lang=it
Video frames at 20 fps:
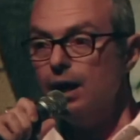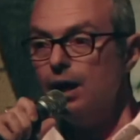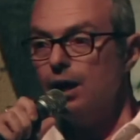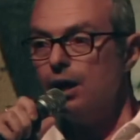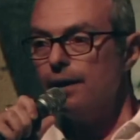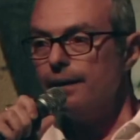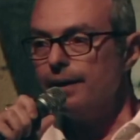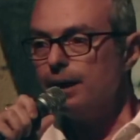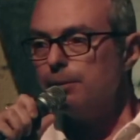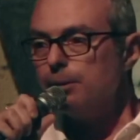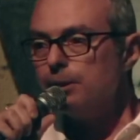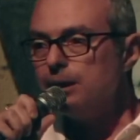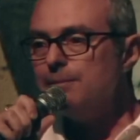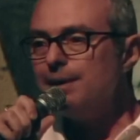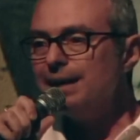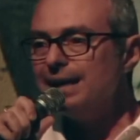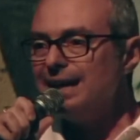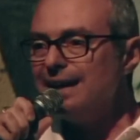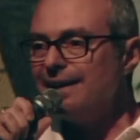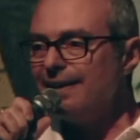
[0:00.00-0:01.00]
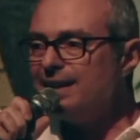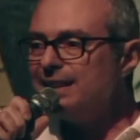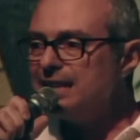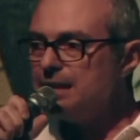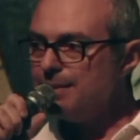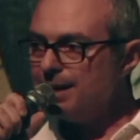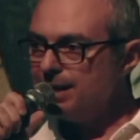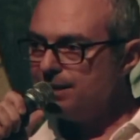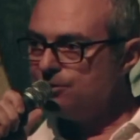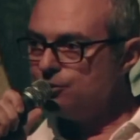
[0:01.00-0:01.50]
Il problema è che la grande
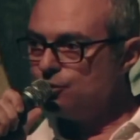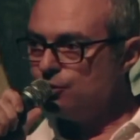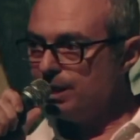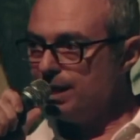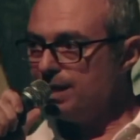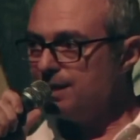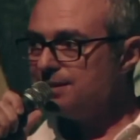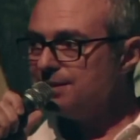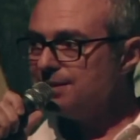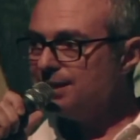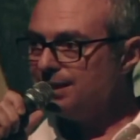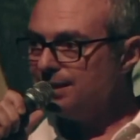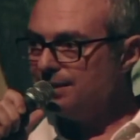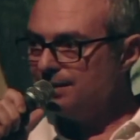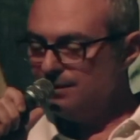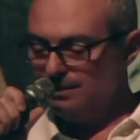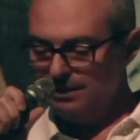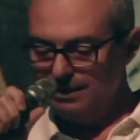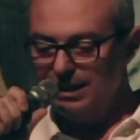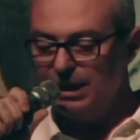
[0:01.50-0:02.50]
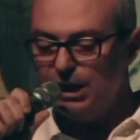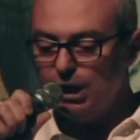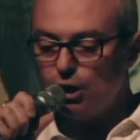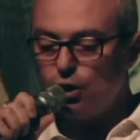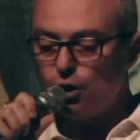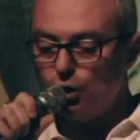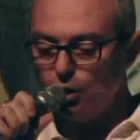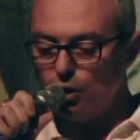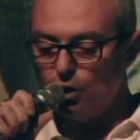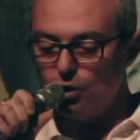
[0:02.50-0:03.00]
maggioranza, i
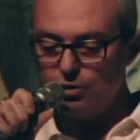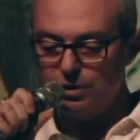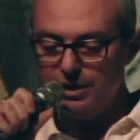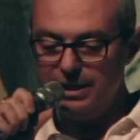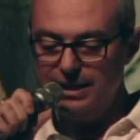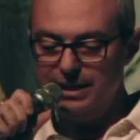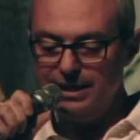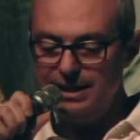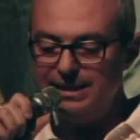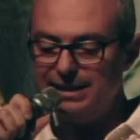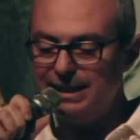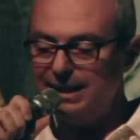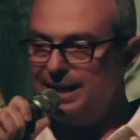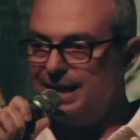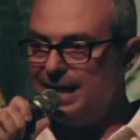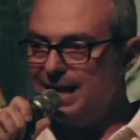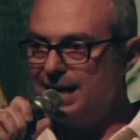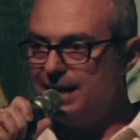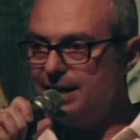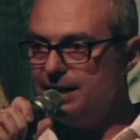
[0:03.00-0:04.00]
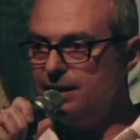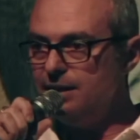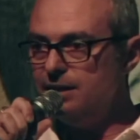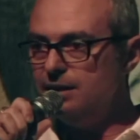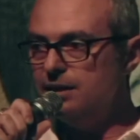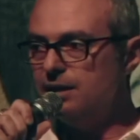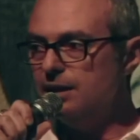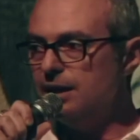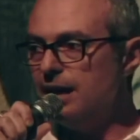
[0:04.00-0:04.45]
coloni italiani,